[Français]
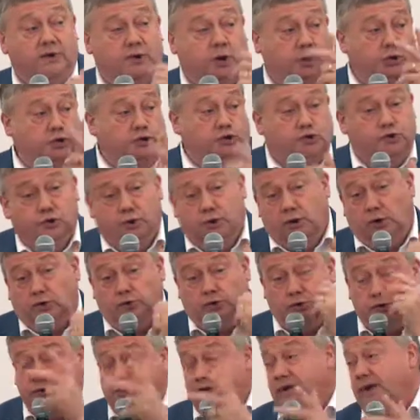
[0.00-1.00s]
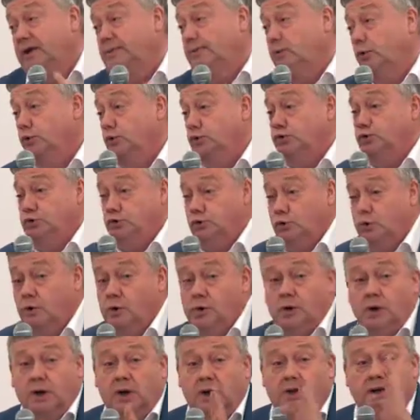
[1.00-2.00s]
dans le sucre, dans une série de productions,
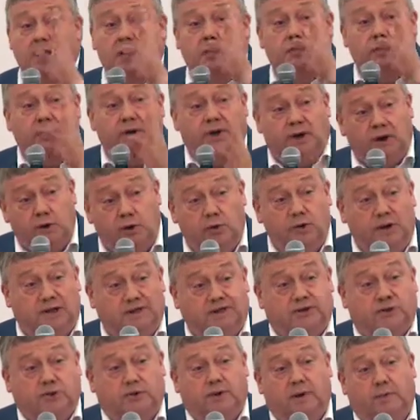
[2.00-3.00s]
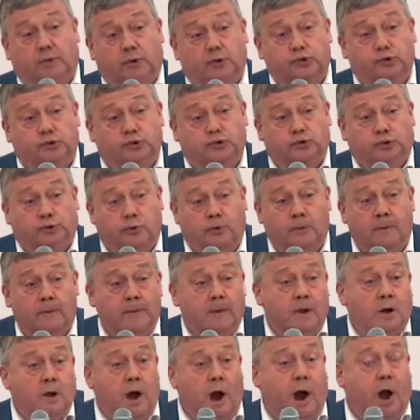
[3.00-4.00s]
il y a eu une régulation de la production,
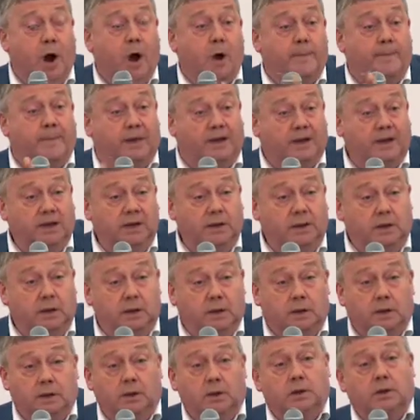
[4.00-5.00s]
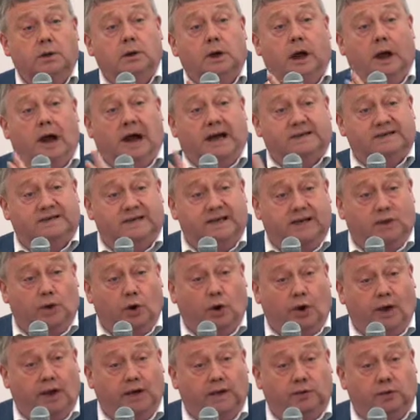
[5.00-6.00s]
un prix assez
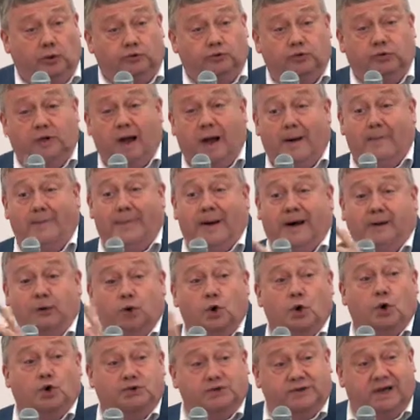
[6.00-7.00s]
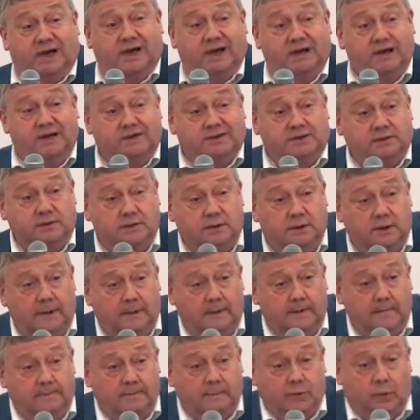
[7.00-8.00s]
correct, en tout cas pas de grosse crise.
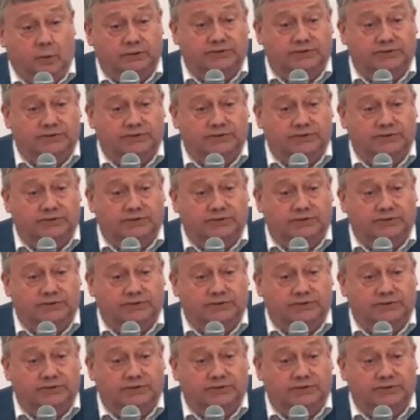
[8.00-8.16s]
On